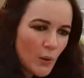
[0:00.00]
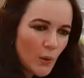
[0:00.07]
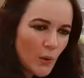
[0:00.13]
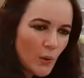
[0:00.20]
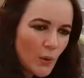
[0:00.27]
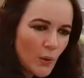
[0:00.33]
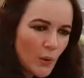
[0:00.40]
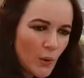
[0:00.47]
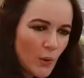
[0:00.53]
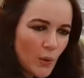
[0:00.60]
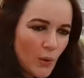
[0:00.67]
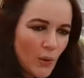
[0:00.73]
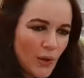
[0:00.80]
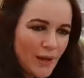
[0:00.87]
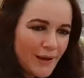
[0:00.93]
Dia
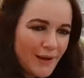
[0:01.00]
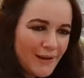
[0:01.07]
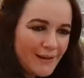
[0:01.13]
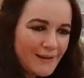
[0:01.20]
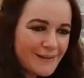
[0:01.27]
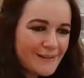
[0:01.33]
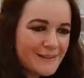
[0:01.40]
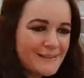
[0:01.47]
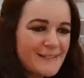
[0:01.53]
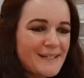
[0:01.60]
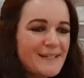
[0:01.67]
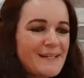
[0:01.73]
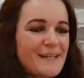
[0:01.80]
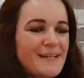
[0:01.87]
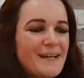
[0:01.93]
das
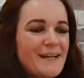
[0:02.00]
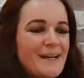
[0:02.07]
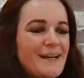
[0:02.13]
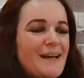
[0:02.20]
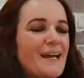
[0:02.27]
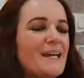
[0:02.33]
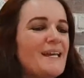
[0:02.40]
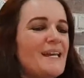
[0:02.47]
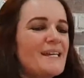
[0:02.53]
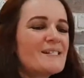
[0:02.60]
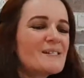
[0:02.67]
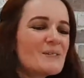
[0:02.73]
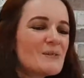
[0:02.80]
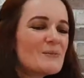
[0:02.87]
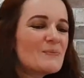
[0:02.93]
Crianças!
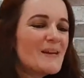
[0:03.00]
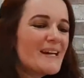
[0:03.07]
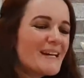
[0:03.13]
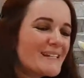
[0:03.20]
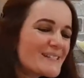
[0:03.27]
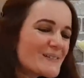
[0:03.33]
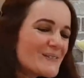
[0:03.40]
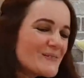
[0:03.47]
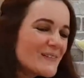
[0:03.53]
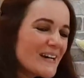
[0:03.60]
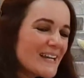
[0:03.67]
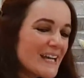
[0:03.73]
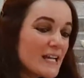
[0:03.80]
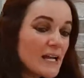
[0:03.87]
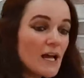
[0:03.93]
Isso mesmo,
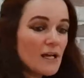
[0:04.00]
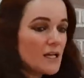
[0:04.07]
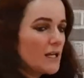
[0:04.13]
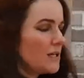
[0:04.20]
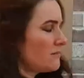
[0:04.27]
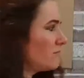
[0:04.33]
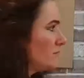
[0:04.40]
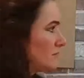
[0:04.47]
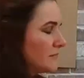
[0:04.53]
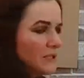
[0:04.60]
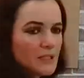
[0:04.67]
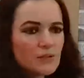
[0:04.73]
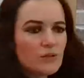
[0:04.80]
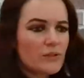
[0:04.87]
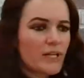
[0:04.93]
Marina! E
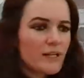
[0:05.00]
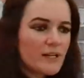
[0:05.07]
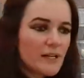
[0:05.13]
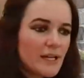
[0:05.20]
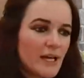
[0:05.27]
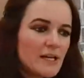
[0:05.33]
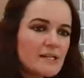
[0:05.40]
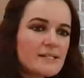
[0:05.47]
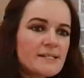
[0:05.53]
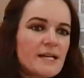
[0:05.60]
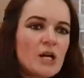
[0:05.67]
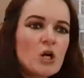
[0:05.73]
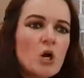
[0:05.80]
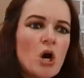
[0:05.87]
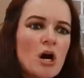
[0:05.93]
e do que
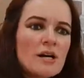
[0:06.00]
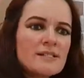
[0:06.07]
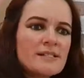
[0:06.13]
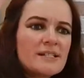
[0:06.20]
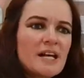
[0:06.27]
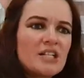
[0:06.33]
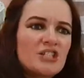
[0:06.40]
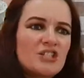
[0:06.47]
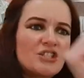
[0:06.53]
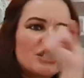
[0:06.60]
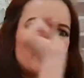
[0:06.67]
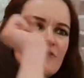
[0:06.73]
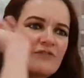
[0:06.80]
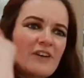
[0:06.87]
criança gosta de